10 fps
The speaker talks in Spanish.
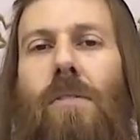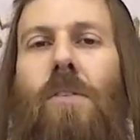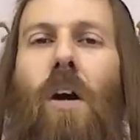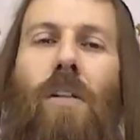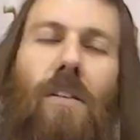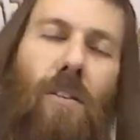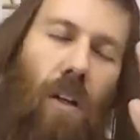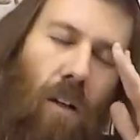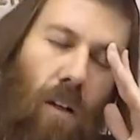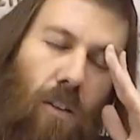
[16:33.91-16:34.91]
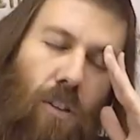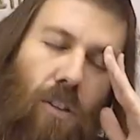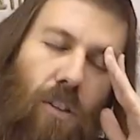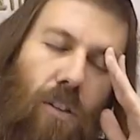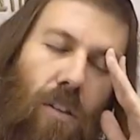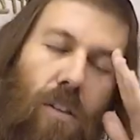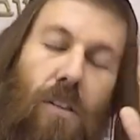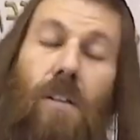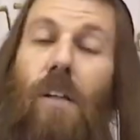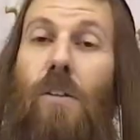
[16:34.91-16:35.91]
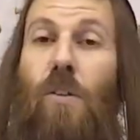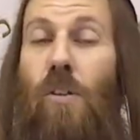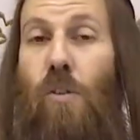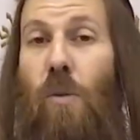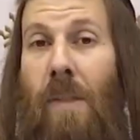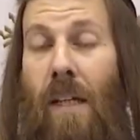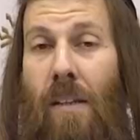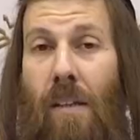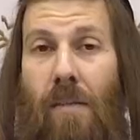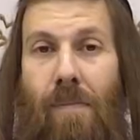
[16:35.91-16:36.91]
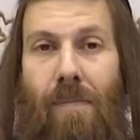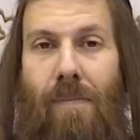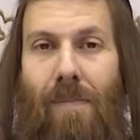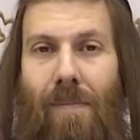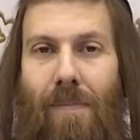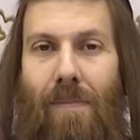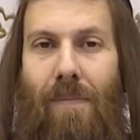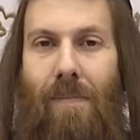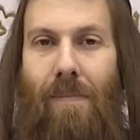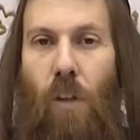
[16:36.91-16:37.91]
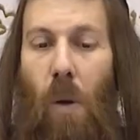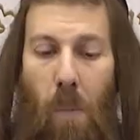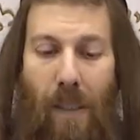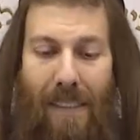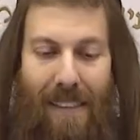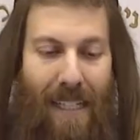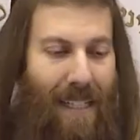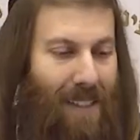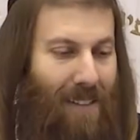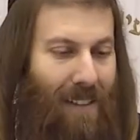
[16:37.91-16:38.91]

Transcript: Todos, todos durmiendo. ¿Cómo puede ser?